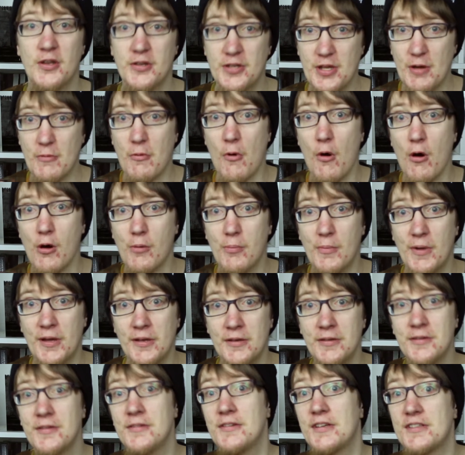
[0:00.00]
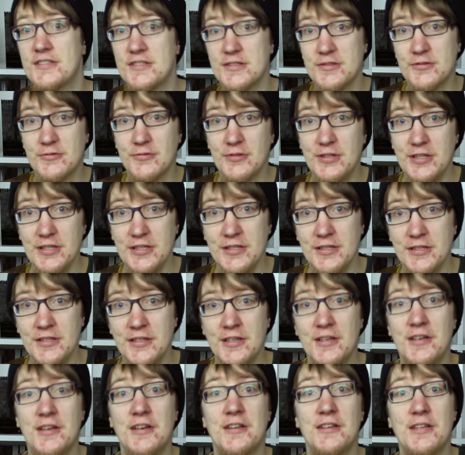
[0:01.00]
der Walkman, das Insulin,
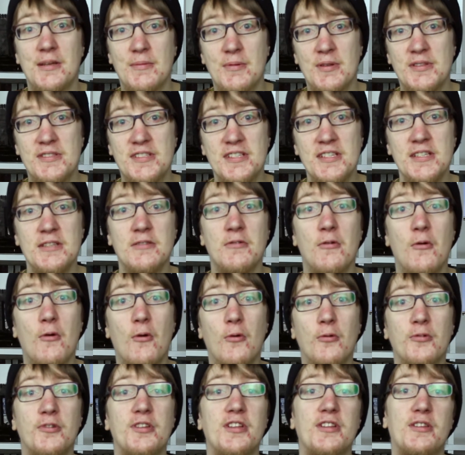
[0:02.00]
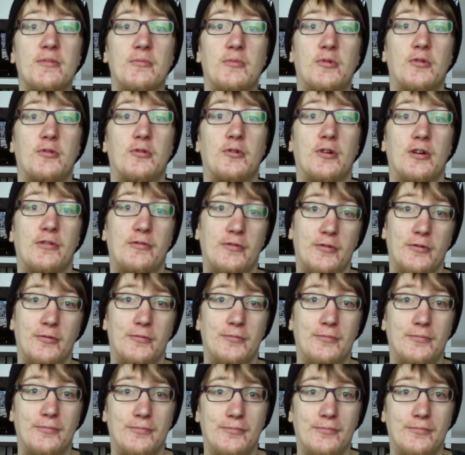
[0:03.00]
der Benzin und Dieselmotor erfunden.